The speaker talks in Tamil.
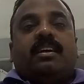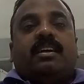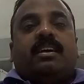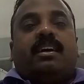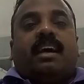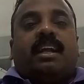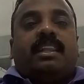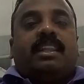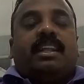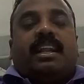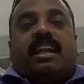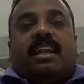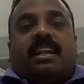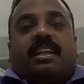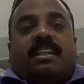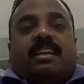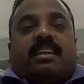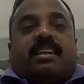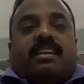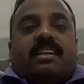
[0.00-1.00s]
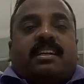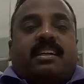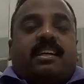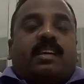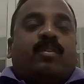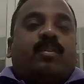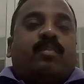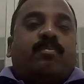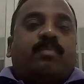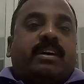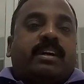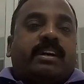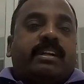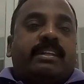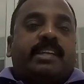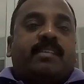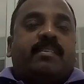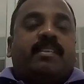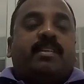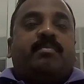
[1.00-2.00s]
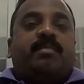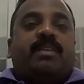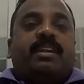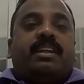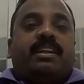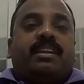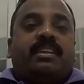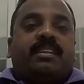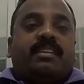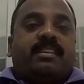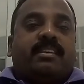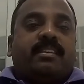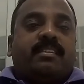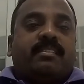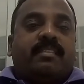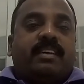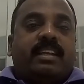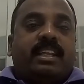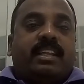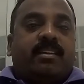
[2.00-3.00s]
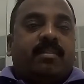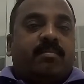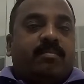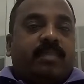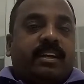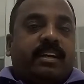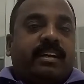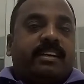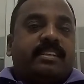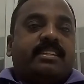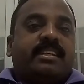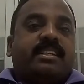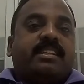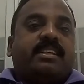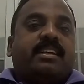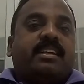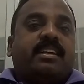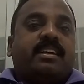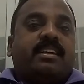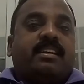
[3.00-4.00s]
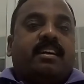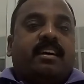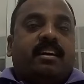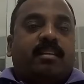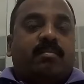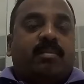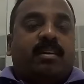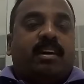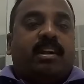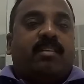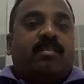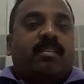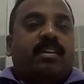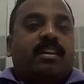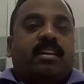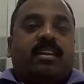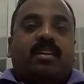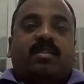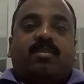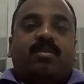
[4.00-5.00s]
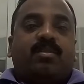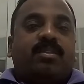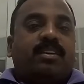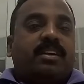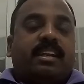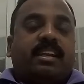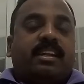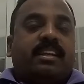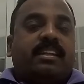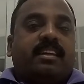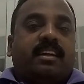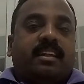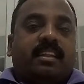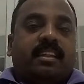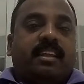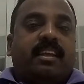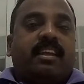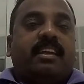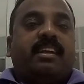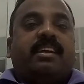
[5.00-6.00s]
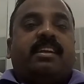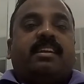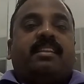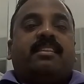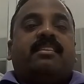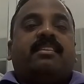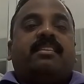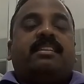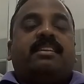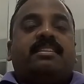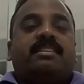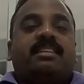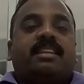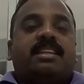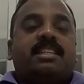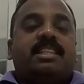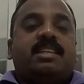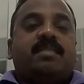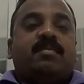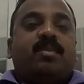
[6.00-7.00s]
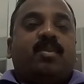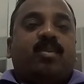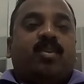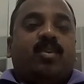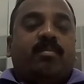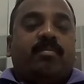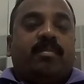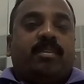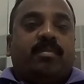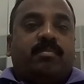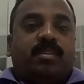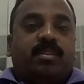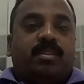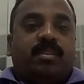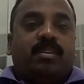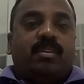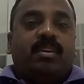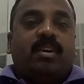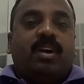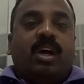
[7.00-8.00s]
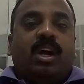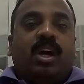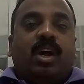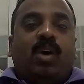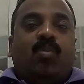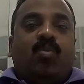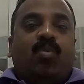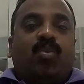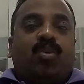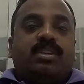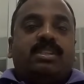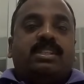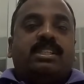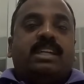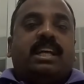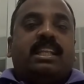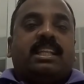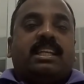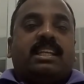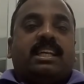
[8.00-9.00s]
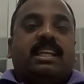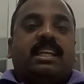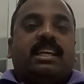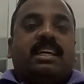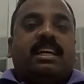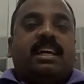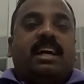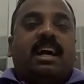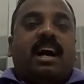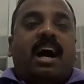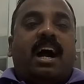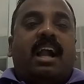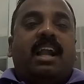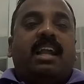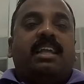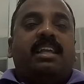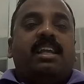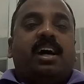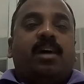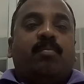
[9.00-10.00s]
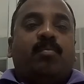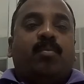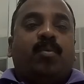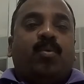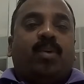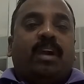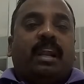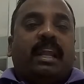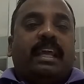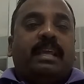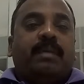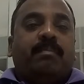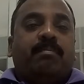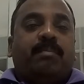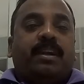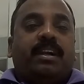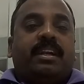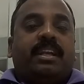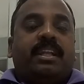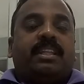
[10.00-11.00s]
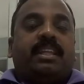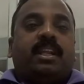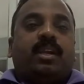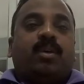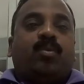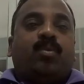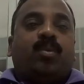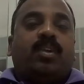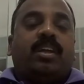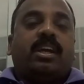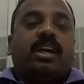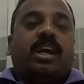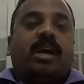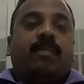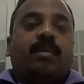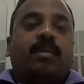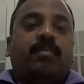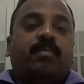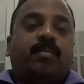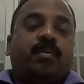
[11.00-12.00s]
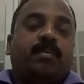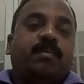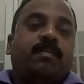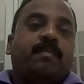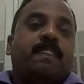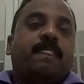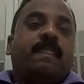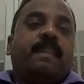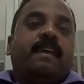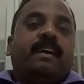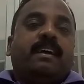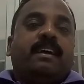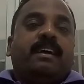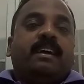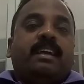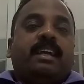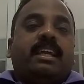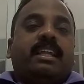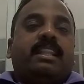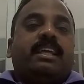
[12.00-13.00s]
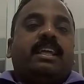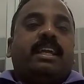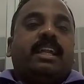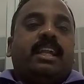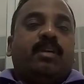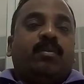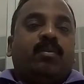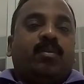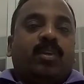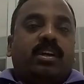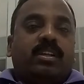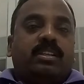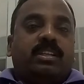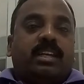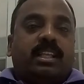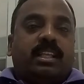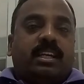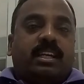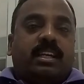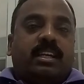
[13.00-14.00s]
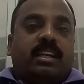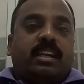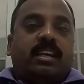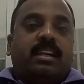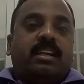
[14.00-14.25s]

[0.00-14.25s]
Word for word: காந்தியடிகள் எடுத்துக்கங்க அவர் மக்கள் சேவை தான் பண்ணிகிட்டு இருந்தார் வேறு ஏதாவது பணங்கள் சேர்த்தாரா கார் பங்களா வாங்கினாரா ஒன்றும் கிடையாது அதே எண்ணம் தான் இந்த சிரஞ்சீவி யோகம் என்பது ஒரு ஜாதகருக்கு அழியா புகழை பெற்றுத்தரக்கூடிய அமைப்பு இந்த இணைவு உள்ள ஜாதகர்கள்